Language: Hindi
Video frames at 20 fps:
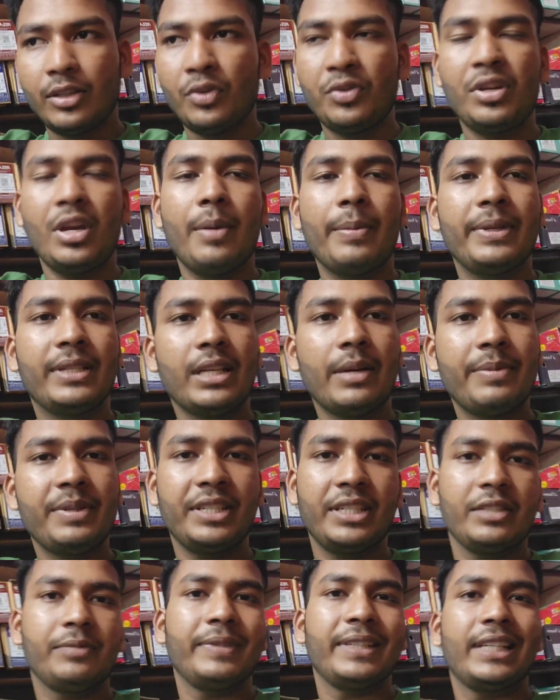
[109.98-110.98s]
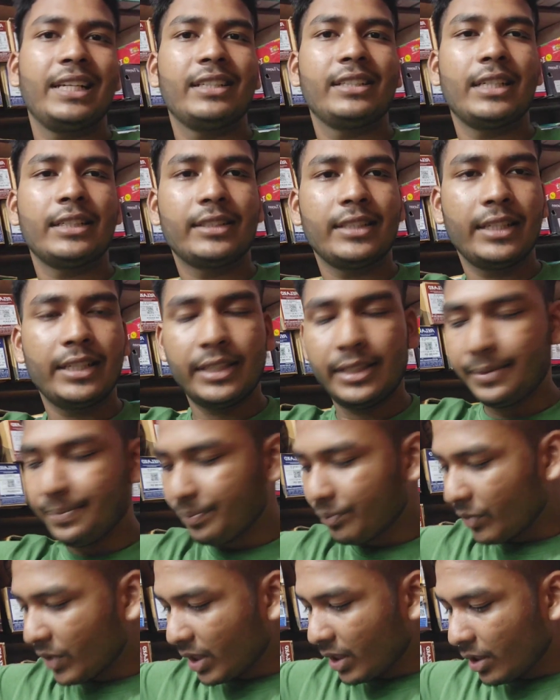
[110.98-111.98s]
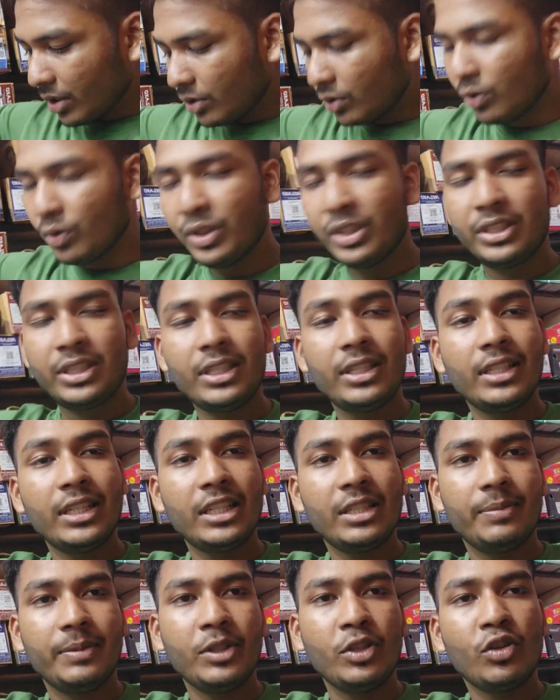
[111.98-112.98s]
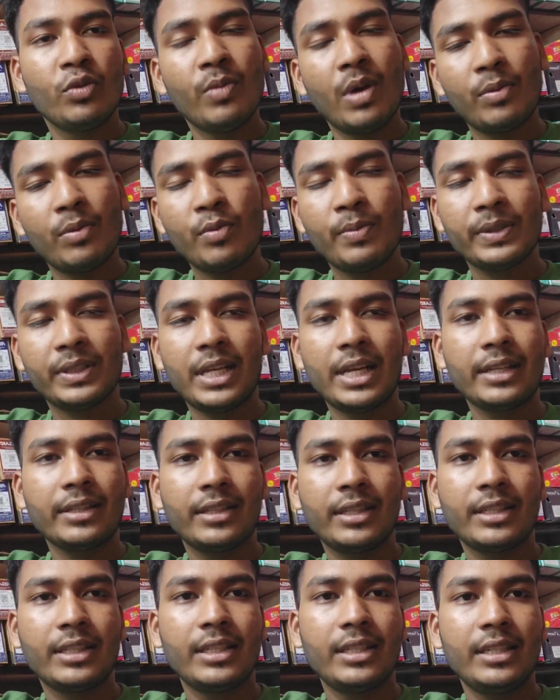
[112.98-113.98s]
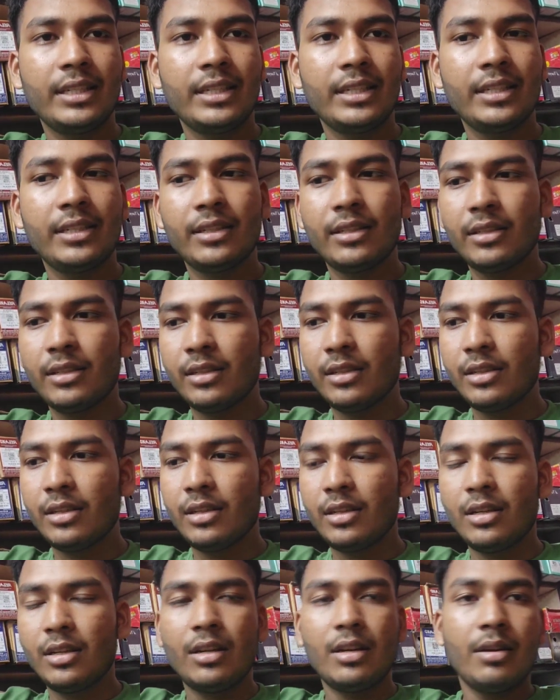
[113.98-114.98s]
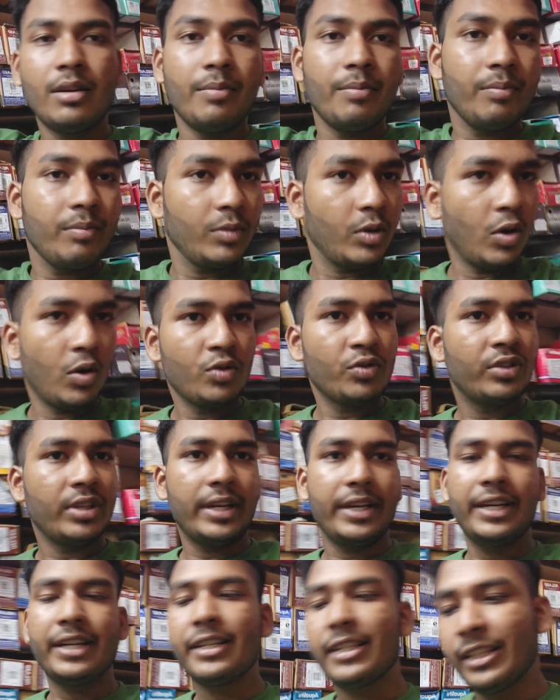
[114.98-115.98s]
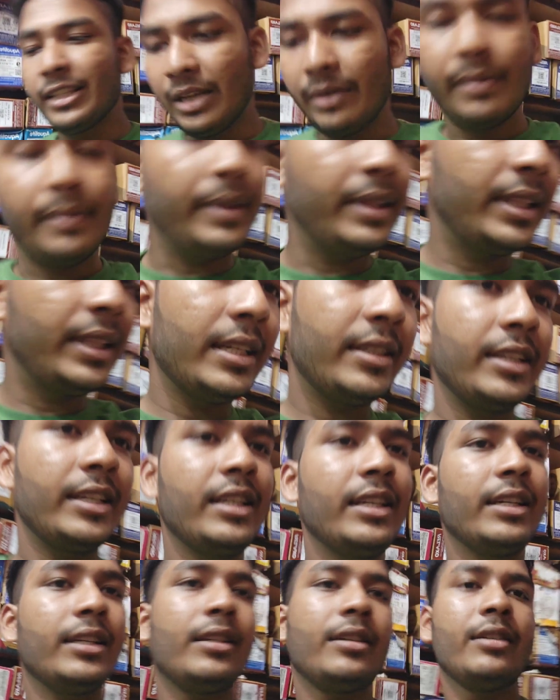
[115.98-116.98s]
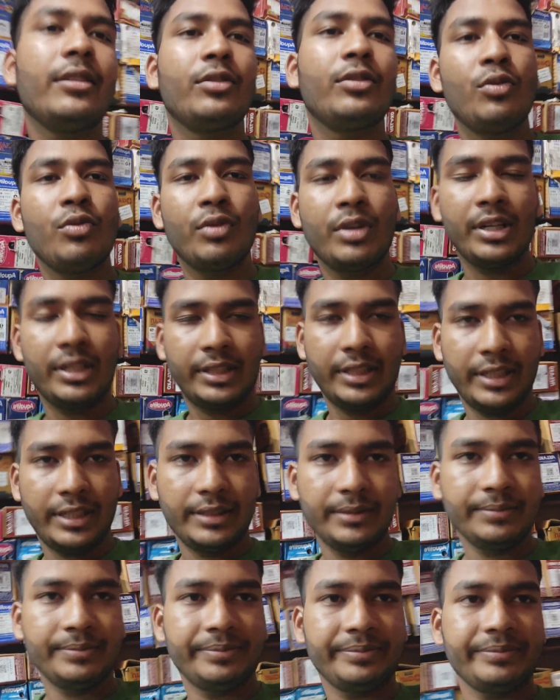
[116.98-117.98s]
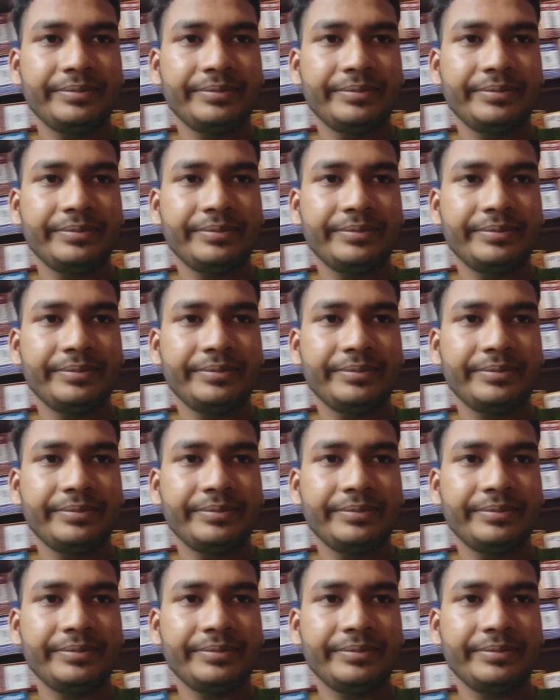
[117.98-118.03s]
क्योंकि हमेशा बिजनेस बदला जाता नहीं तो इसीलिए इस वीडियो में आपको बताएंगे कि कौन सा रेट कितने में मिलता है चलिए शुरू करते हैं